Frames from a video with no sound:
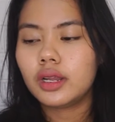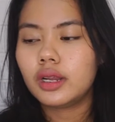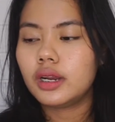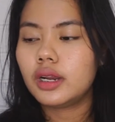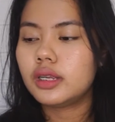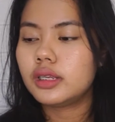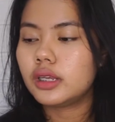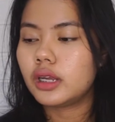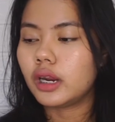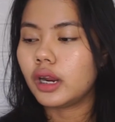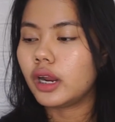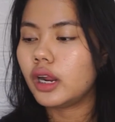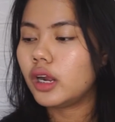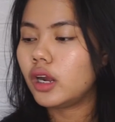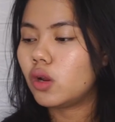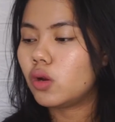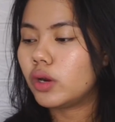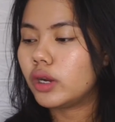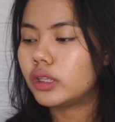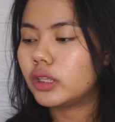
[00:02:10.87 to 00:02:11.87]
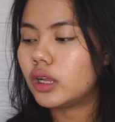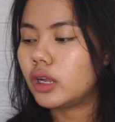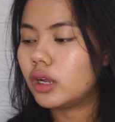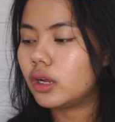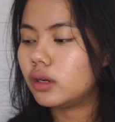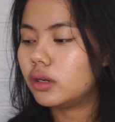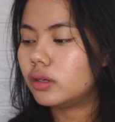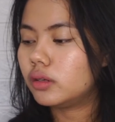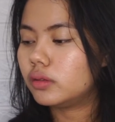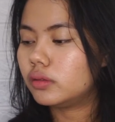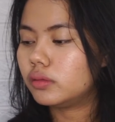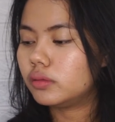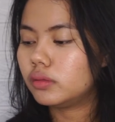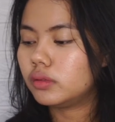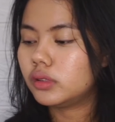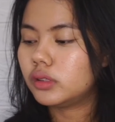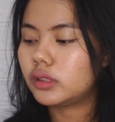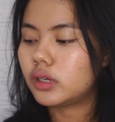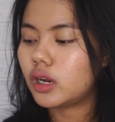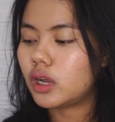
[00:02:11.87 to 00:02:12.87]
nah soalnya kalau kita
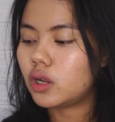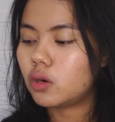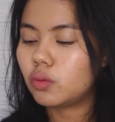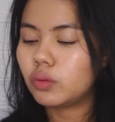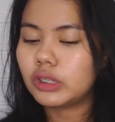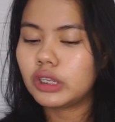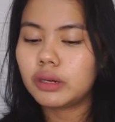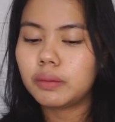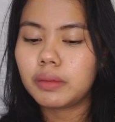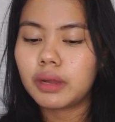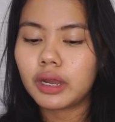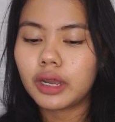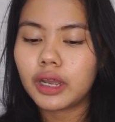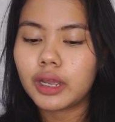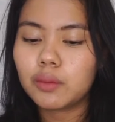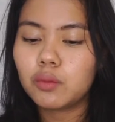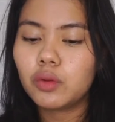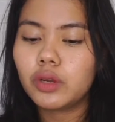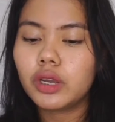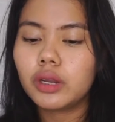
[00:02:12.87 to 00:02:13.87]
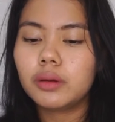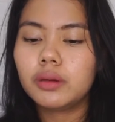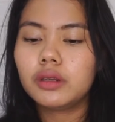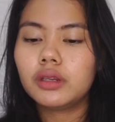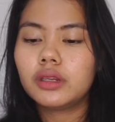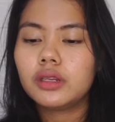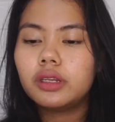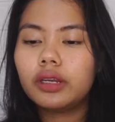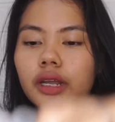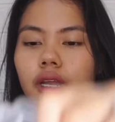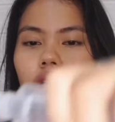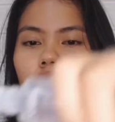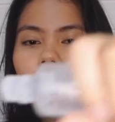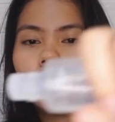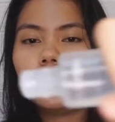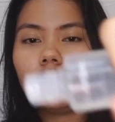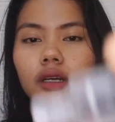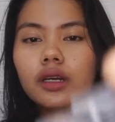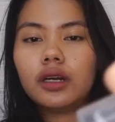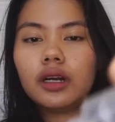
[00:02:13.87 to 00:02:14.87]
secara rutin pakai mungkin dia
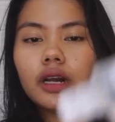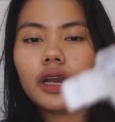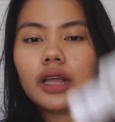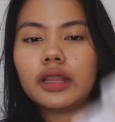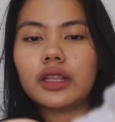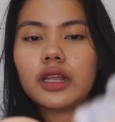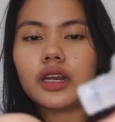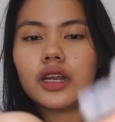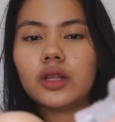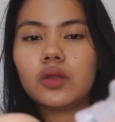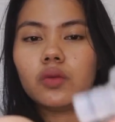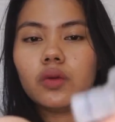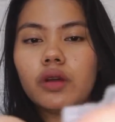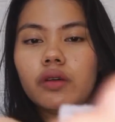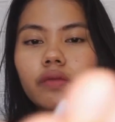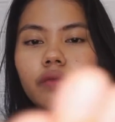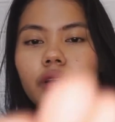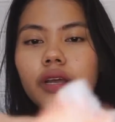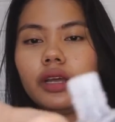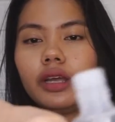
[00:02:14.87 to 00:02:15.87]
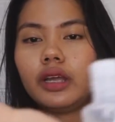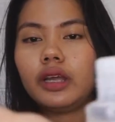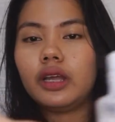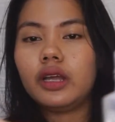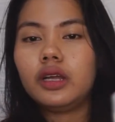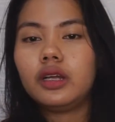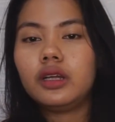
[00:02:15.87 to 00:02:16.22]
kelihatan itu efeknya